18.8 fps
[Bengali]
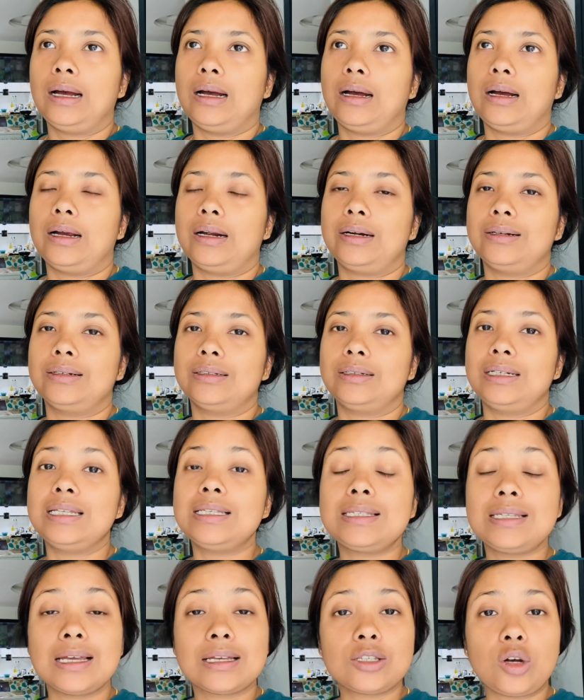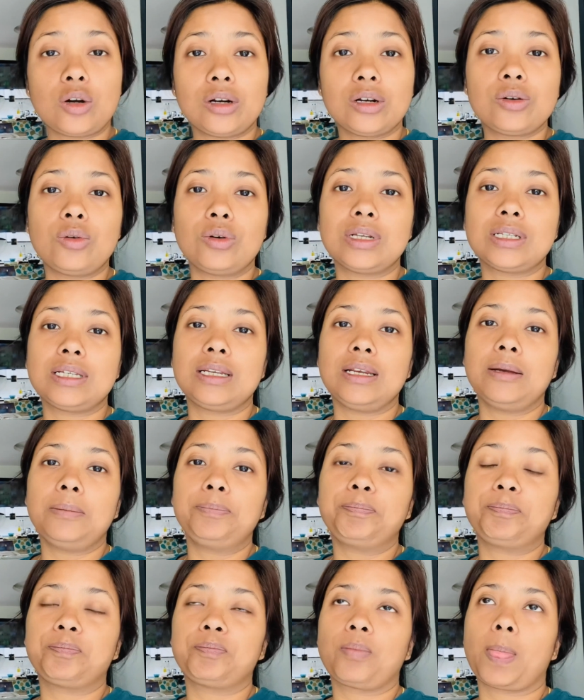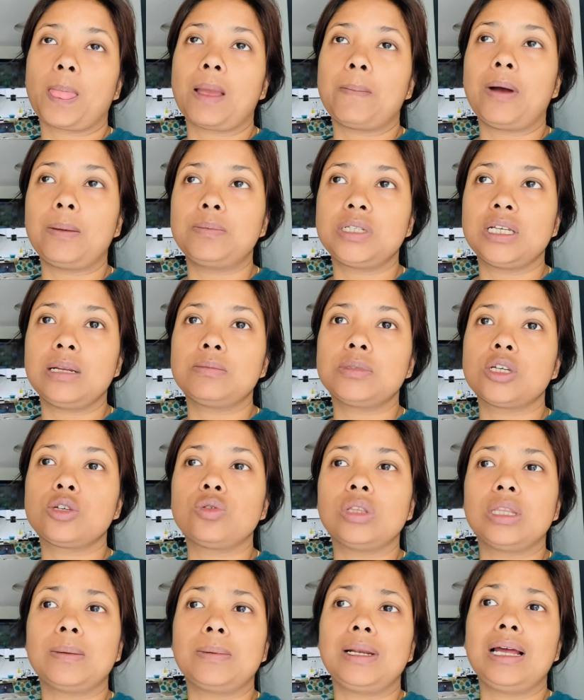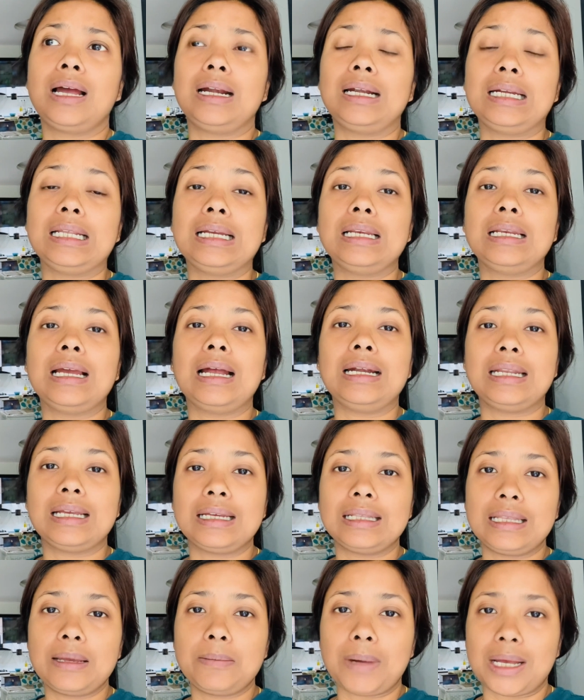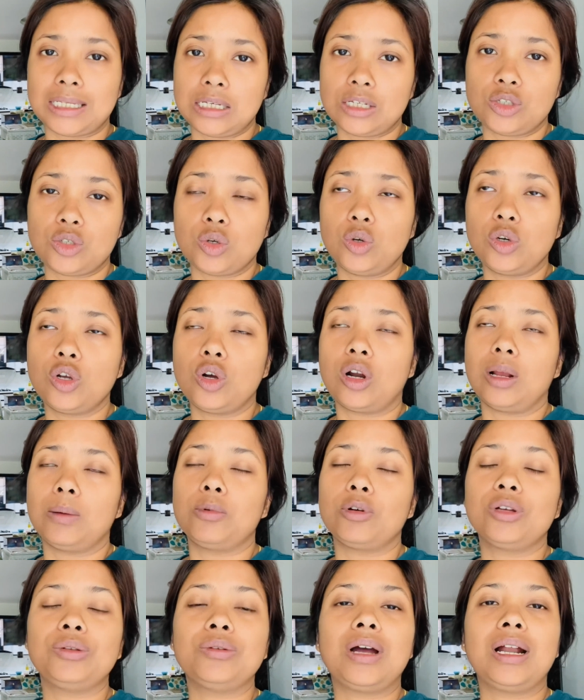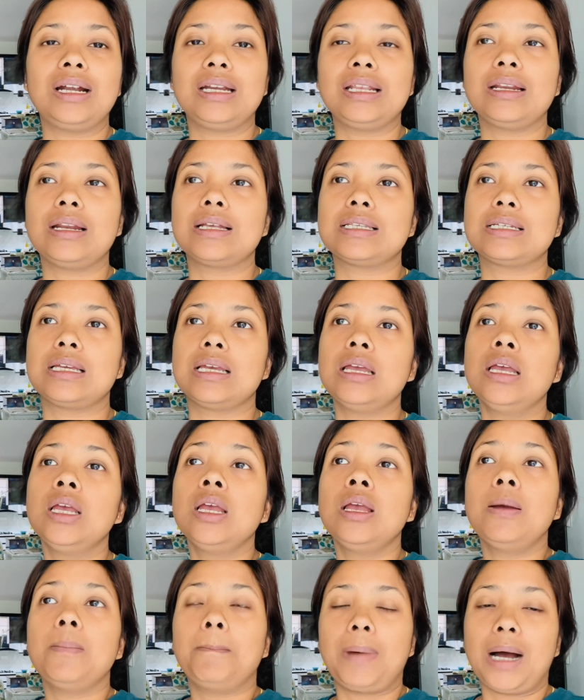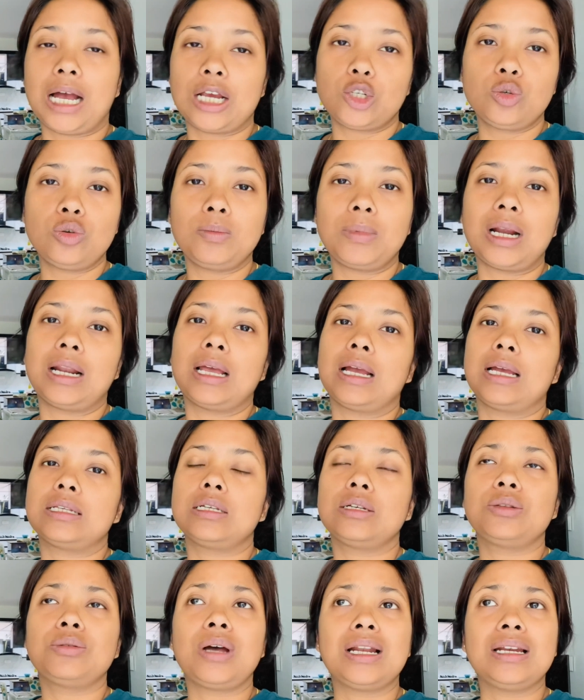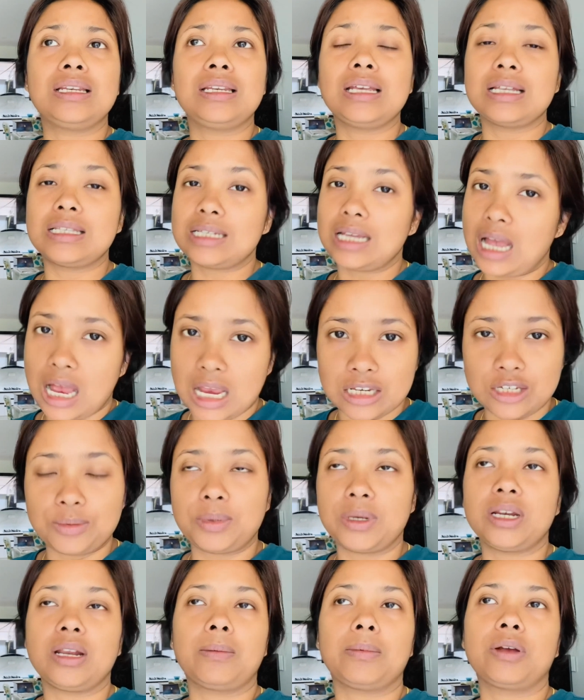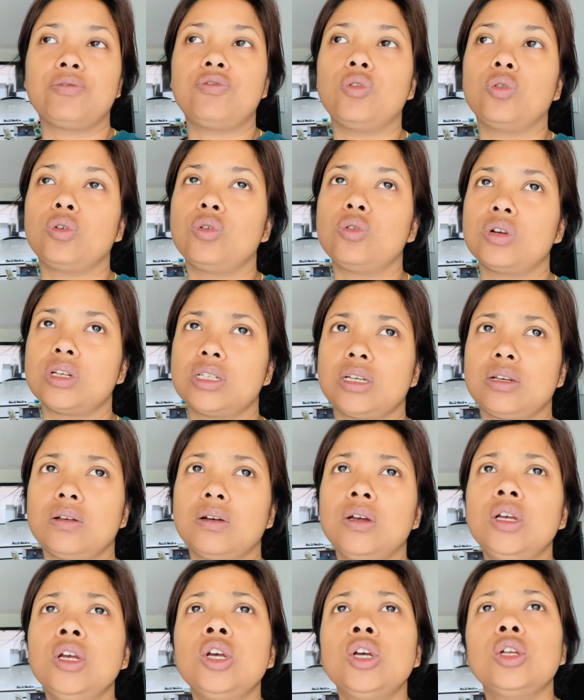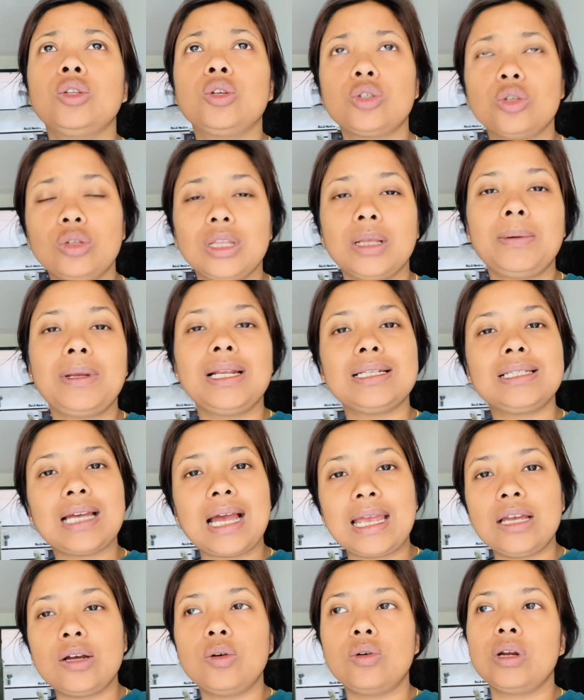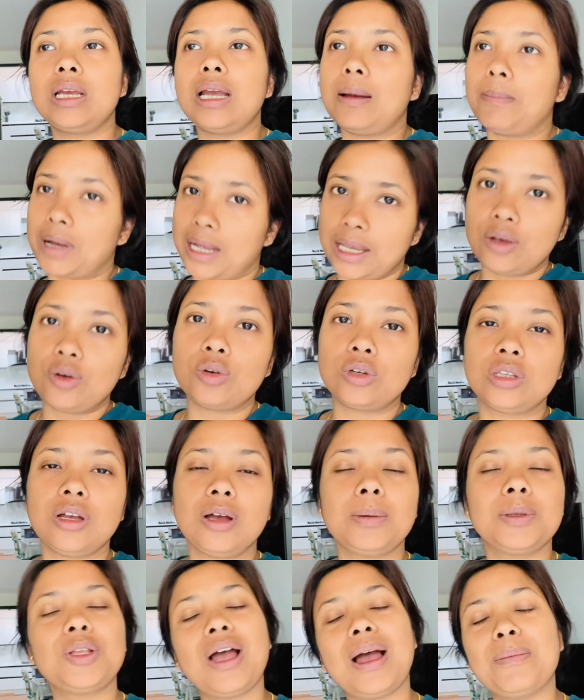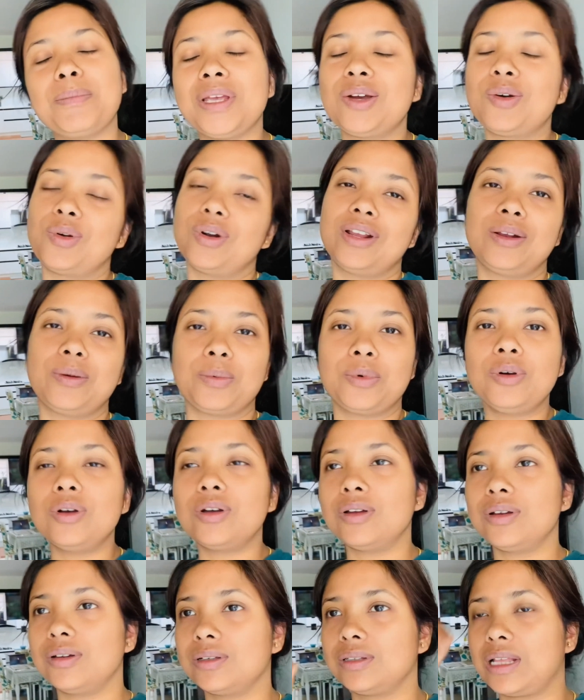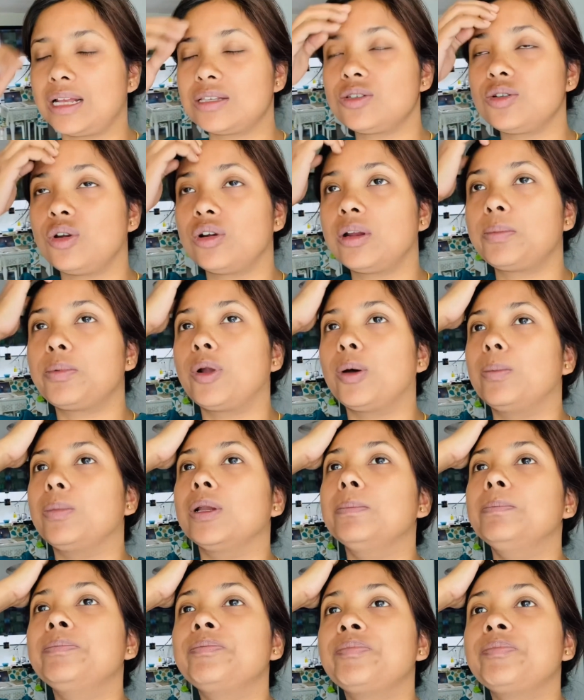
আর লিসিয়াস অর্ডার করেছিলাম ভাবছিলাম যে সন্ধ্যাবেলা আন্টি এলে আন্টিকে দিয়ে মাছের ঝোল করাবো কিন্তু আন্টির আজকে ভাসু মারা গেছে তো আন্টি আজকে আসবে না আমাকে ফোন করেছিল তো সন্ধ্যাবেলা যাই করি আমাকেই করতে হবে তো আমি করে নেব দ্যাটস নট আ প্রবলেম